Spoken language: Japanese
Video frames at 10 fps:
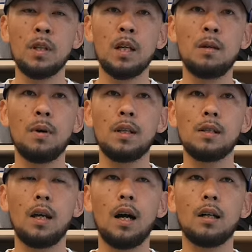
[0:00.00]
今で
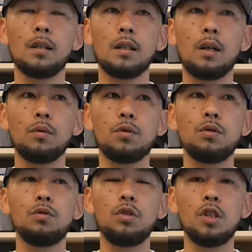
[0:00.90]
すね、アングラを
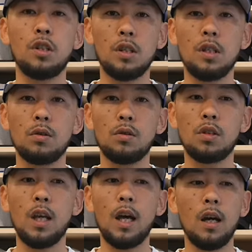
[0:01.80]
中心に、そし
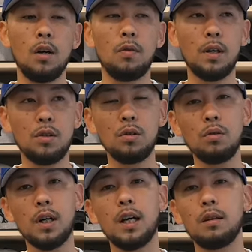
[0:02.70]
て
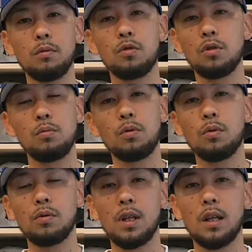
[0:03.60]
ファッション界でも注目
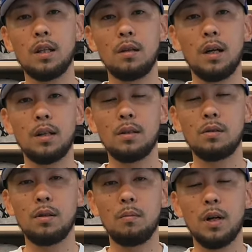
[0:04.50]
をされている
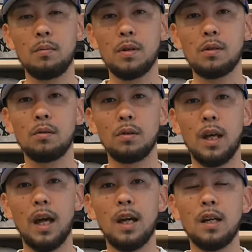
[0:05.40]
アーティストでもありますの
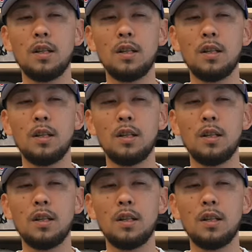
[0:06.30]
で、